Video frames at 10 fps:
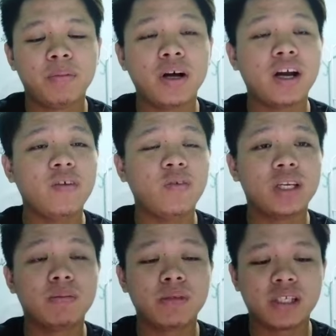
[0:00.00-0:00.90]
Pengarah
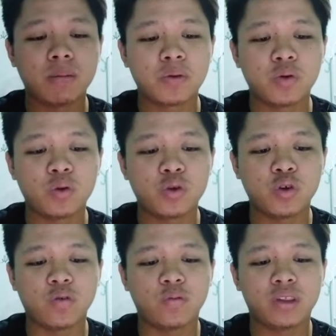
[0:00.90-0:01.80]
film Samsul
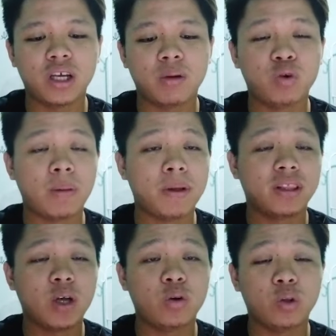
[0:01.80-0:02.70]
Yusuf,
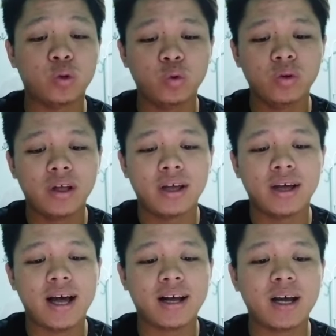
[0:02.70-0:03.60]
38 tahun itu,
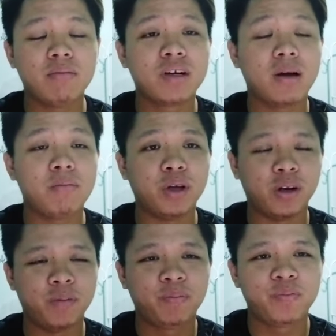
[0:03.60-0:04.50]
akan
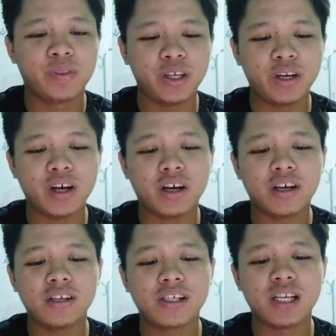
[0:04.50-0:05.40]
mengambil
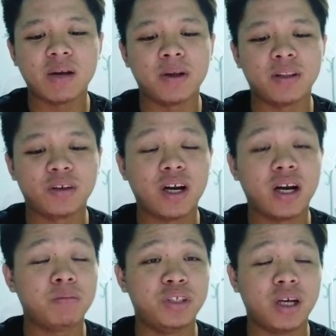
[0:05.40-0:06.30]
tindakan saman
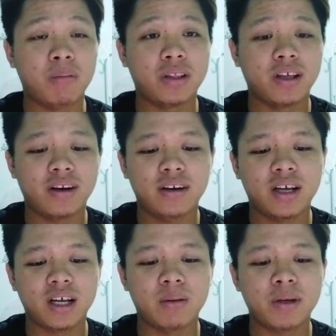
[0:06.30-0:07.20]
terhadap Jabatan
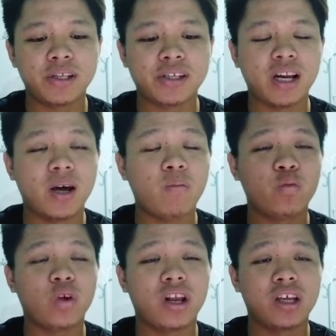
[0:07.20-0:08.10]
Agama
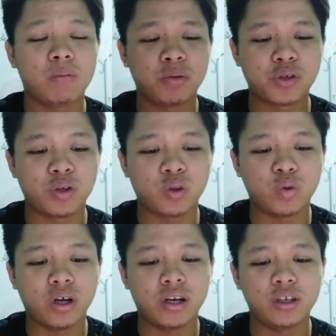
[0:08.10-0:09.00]
Islam Wilayah
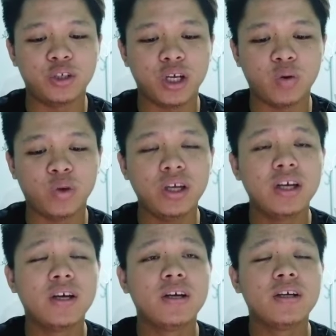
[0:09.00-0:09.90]
Persekutuan
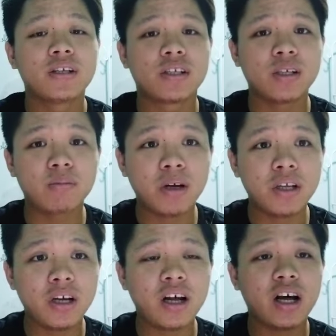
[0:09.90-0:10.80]
Jawi
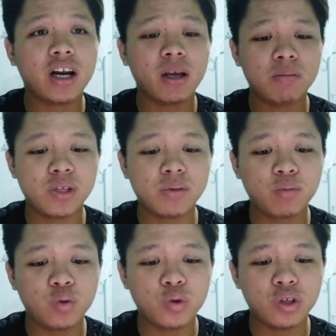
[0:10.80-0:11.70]
sebanyak RM
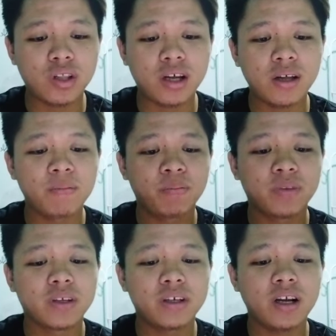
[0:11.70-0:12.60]
10 juta
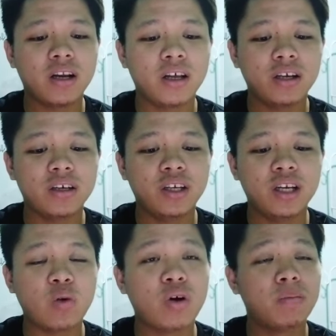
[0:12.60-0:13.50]
kerana
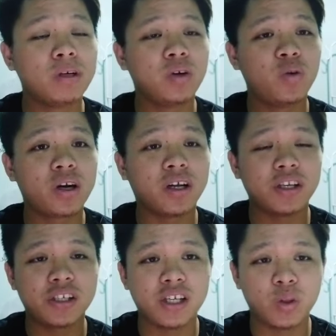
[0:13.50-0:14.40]
didakwa
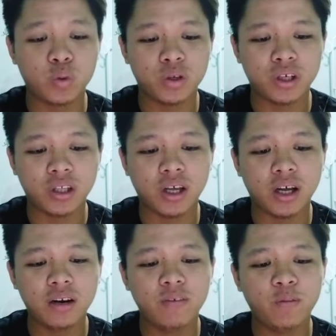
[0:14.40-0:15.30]
mengeluarkan satu
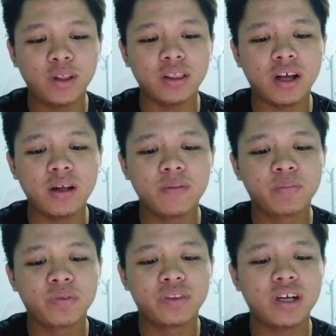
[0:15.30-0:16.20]
kenyataan fitnah
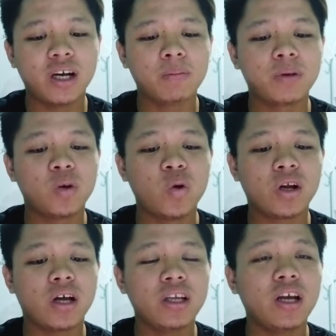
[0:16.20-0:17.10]
terhadap
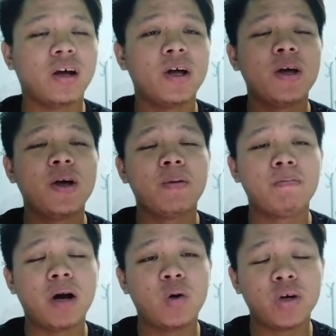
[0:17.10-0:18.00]
keluarganya
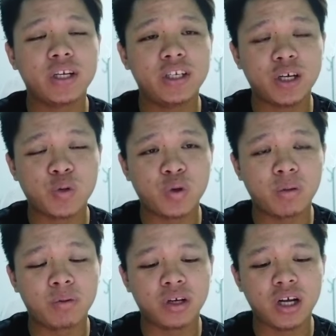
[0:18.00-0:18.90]
bahwa dia
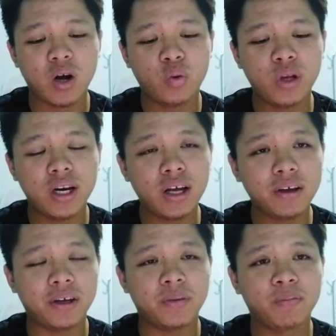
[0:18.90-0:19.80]
sudah berkawin
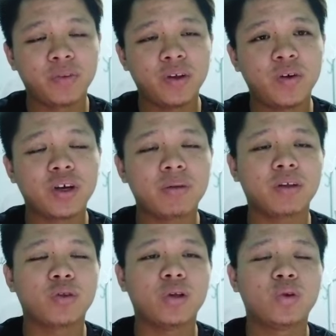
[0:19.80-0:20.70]
lagi. Oke
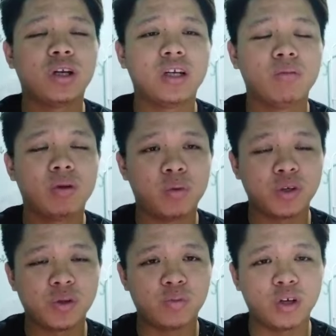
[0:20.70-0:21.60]
baik tuan-tuan dan
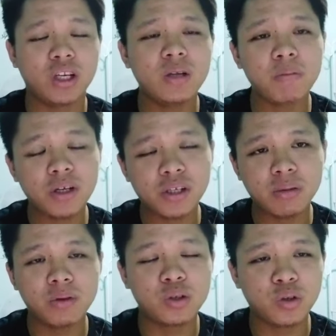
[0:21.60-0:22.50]
bapak semua, ini
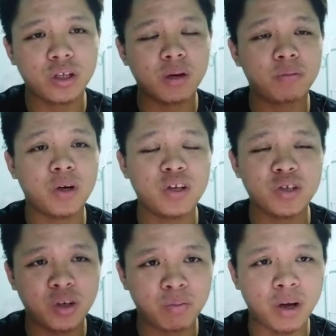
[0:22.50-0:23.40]
pasti mengejutkan
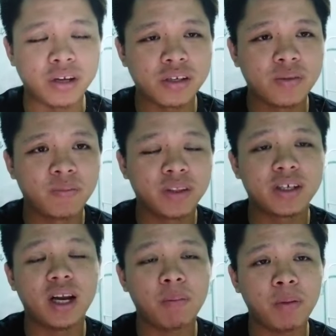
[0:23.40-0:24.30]
Presiden PAS.
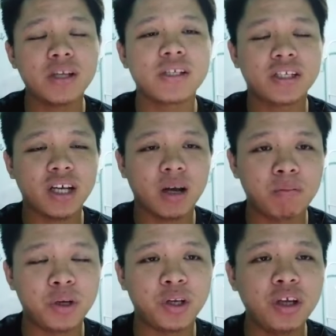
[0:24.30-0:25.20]
Kenapa saya cakap
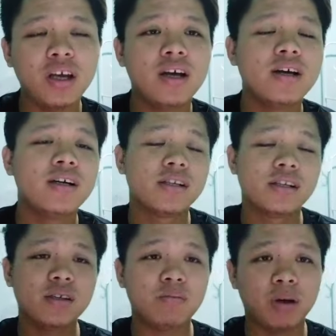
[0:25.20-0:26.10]
begini?
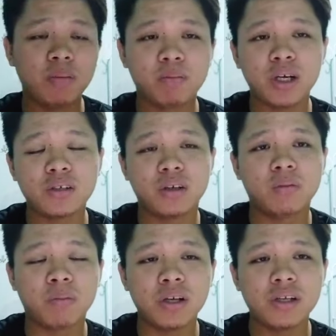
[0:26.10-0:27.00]
Sebab
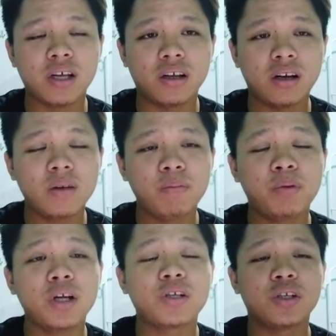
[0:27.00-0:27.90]
Presiden PAS adalah
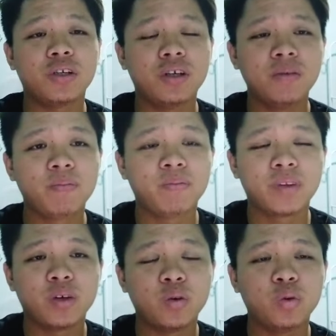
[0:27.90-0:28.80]
presiden
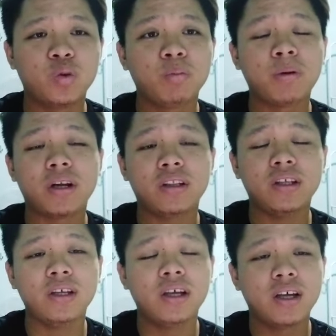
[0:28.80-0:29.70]
untuk
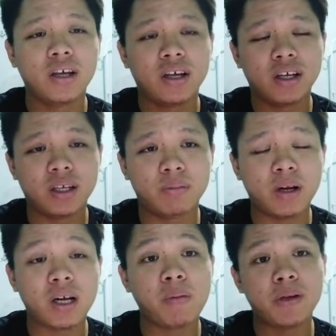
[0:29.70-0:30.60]
parti um,
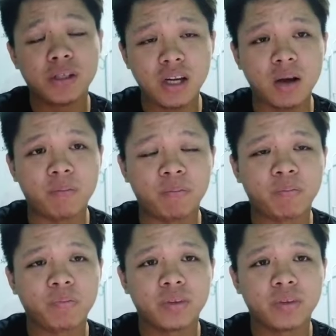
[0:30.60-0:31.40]
agama Islam.